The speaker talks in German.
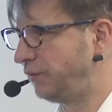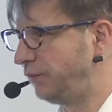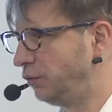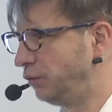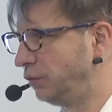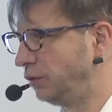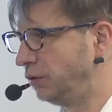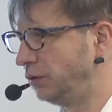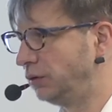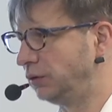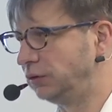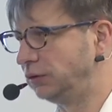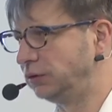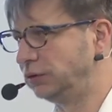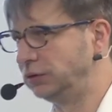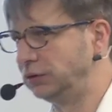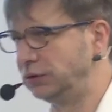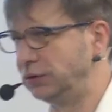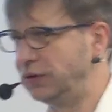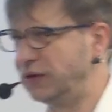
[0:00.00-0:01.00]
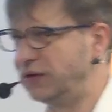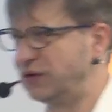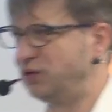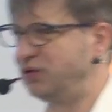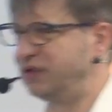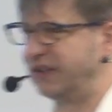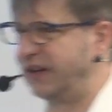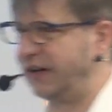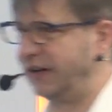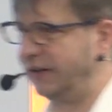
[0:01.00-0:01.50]
für äh, so
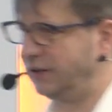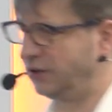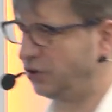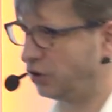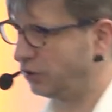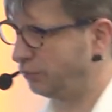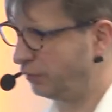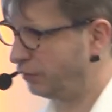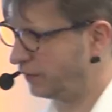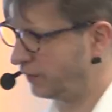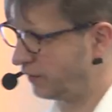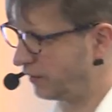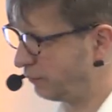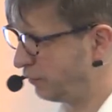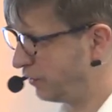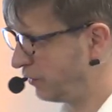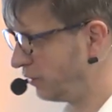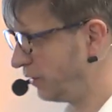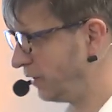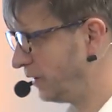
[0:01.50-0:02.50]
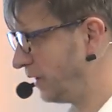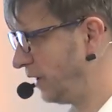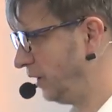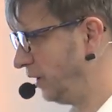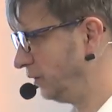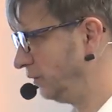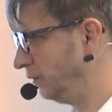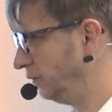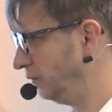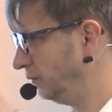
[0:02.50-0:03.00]
ein Teilchip, also dass man
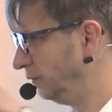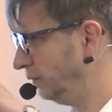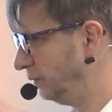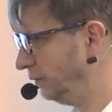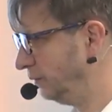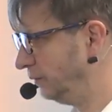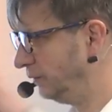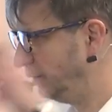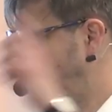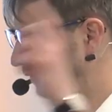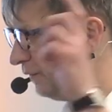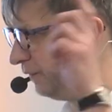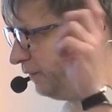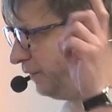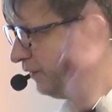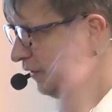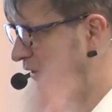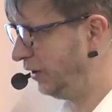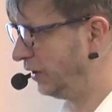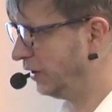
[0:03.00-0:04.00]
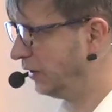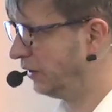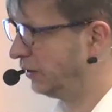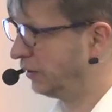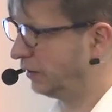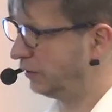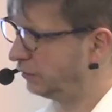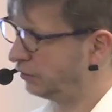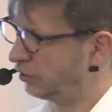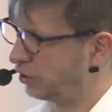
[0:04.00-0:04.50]
sozusagen
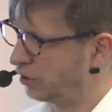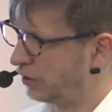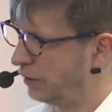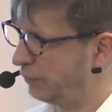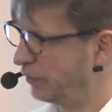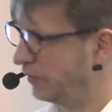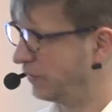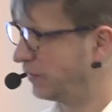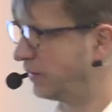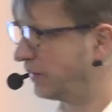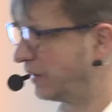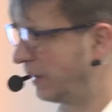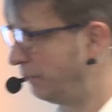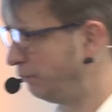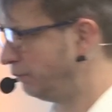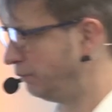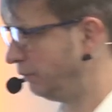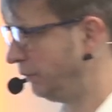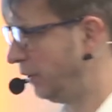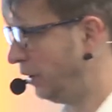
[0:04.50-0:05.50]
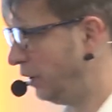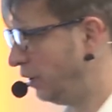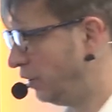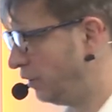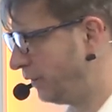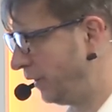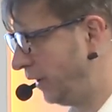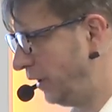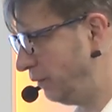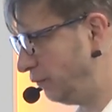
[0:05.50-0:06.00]
vier Chips zusammen
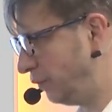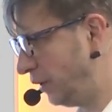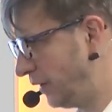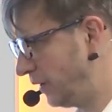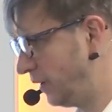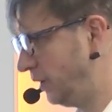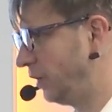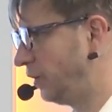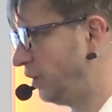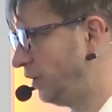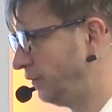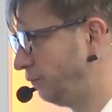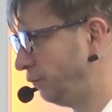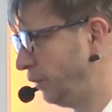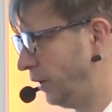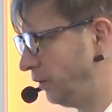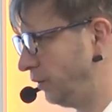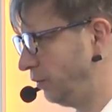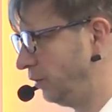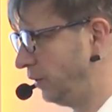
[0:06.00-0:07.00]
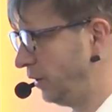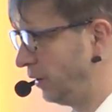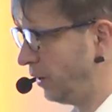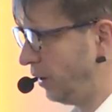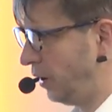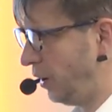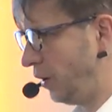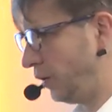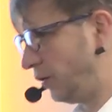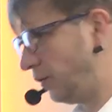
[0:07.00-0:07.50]
auf eine Maske drauf macht und dann
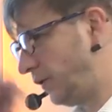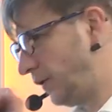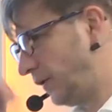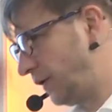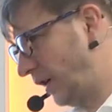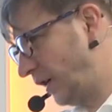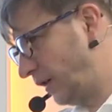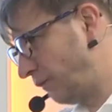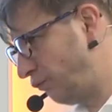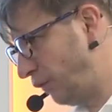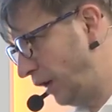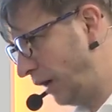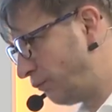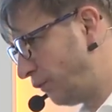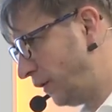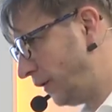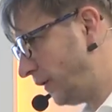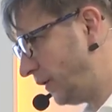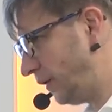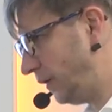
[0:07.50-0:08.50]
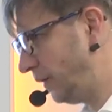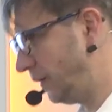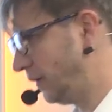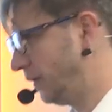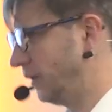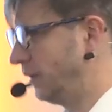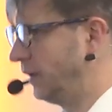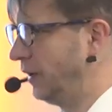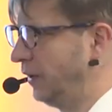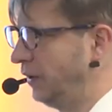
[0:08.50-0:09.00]
sozusagen mehrmals
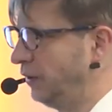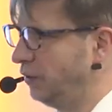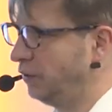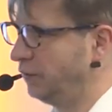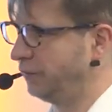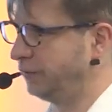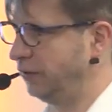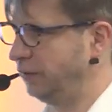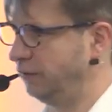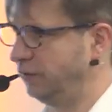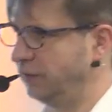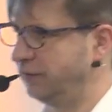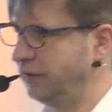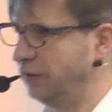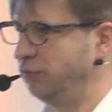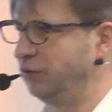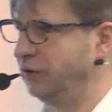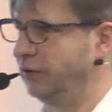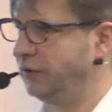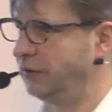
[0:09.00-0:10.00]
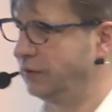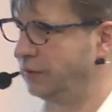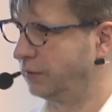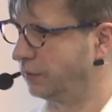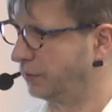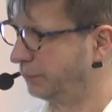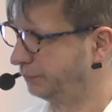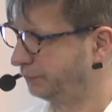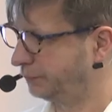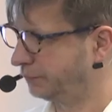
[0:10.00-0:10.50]
dieses Teil auf den Wefer belichtet.